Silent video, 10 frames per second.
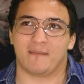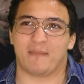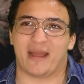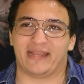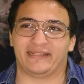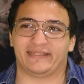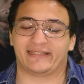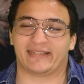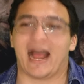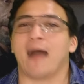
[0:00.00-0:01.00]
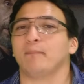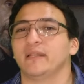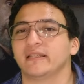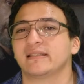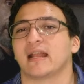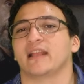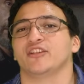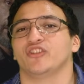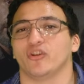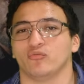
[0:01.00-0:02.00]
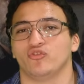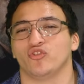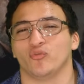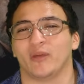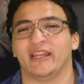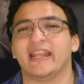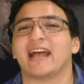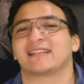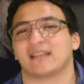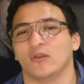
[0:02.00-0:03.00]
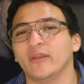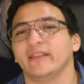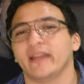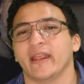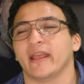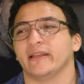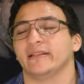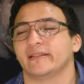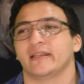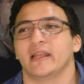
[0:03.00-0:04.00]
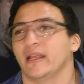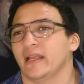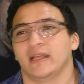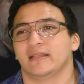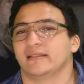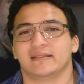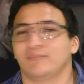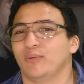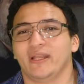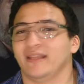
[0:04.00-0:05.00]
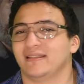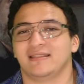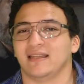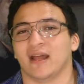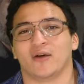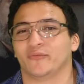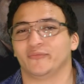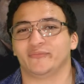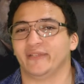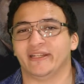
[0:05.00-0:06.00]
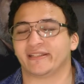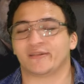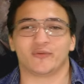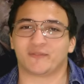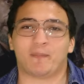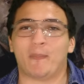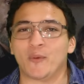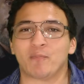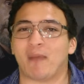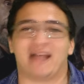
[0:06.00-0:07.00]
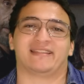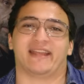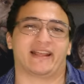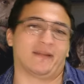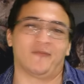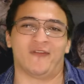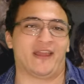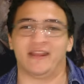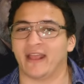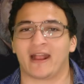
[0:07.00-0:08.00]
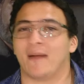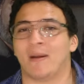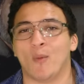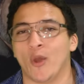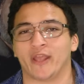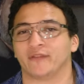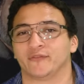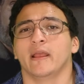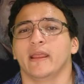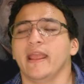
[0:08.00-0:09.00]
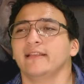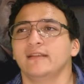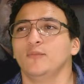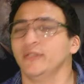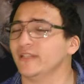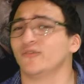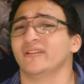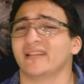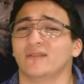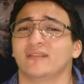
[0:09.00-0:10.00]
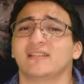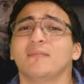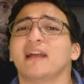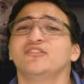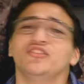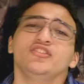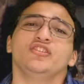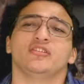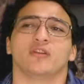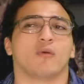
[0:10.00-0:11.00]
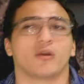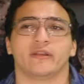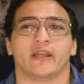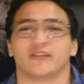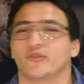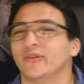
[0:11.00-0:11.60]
mais rápidas na questão de uma ligação entre eles. Porque senão iria ser um, impasse, aquela velha ia acabar morrendo. E essa é uma das coisas que acontece bastante em The Walking Dead.